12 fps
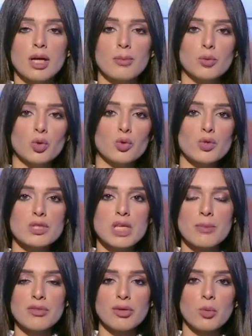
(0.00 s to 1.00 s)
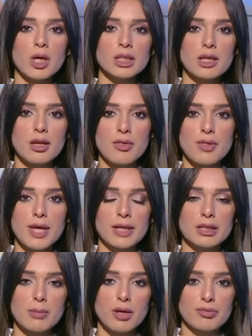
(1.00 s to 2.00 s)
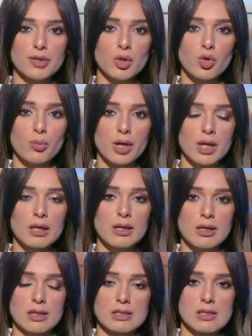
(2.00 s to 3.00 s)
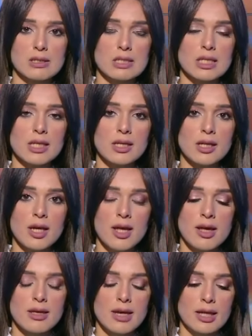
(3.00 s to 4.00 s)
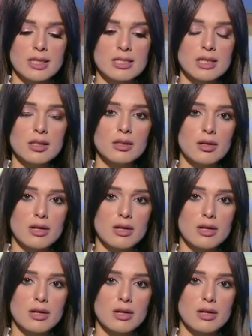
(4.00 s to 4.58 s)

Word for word: نعم دكتور سمير في الوقت الذي يجتمع فيه خبراء اقتصاديين يعني سياده